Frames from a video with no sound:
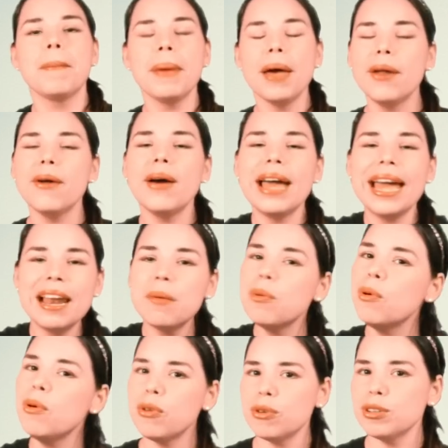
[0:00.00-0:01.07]
Pero el
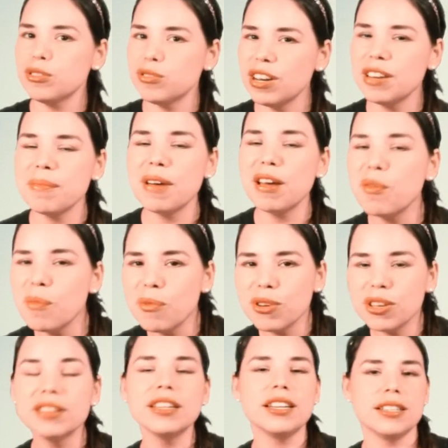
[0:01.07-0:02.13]
burro es un animal
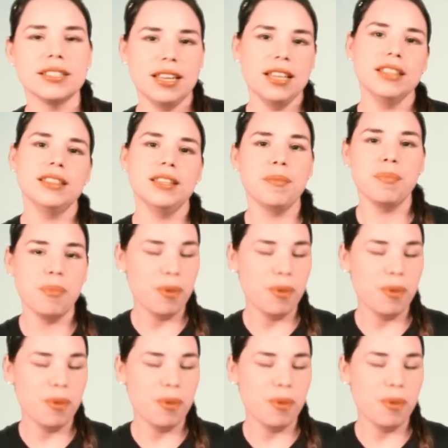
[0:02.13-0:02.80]
muy interesante.